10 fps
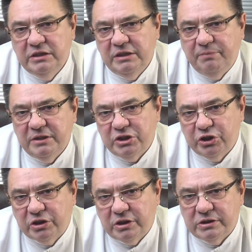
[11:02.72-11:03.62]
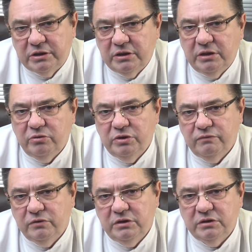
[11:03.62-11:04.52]
запас жидкости. Да? То
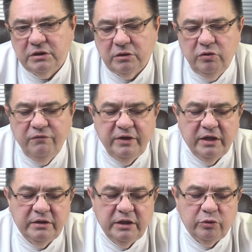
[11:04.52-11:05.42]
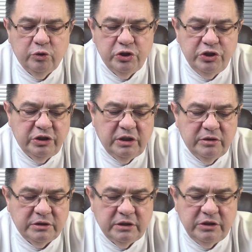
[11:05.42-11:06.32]
есть вот такой вариант я тоже считаю
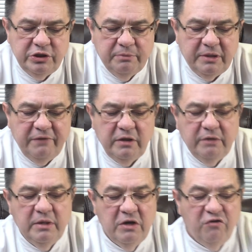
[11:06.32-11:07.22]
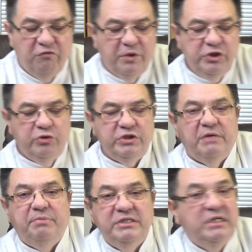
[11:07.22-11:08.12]
достаточно правильным в
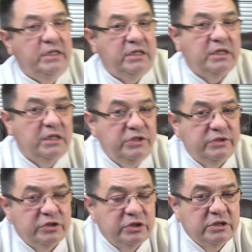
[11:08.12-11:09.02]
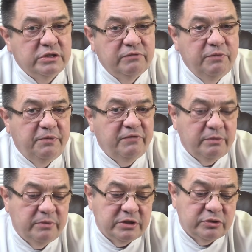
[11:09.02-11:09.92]
подсчете определения количества жидкости,
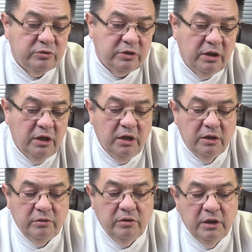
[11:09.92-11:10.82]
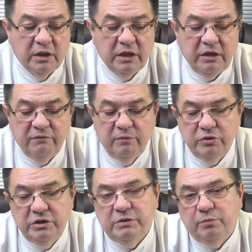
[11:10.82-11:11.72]
выпиваемой за сутки. Но каким вы
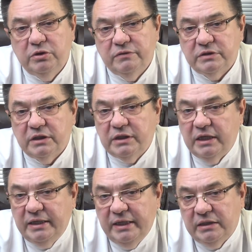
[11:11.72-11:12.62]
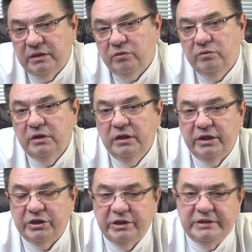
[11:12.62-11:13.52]
будете пользоваться конкретно, ну,
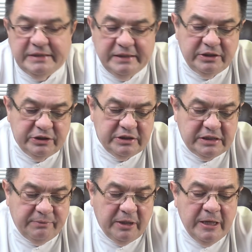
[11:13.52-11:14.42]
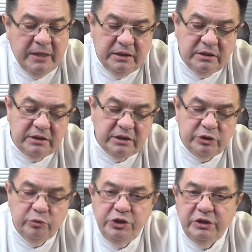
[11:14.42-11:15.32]
решайте, конечно, сами. Надо
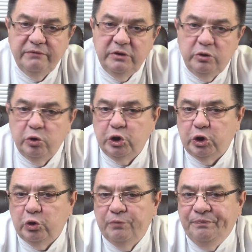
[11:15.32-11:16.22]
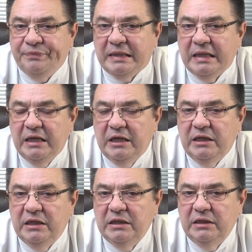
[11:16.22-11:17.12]
также учитывать то, что
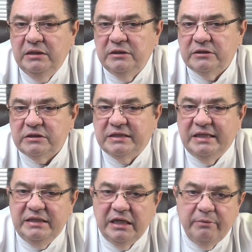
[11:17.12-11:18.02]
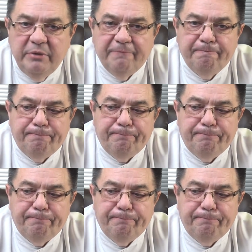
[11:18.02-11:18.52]
Э, с годами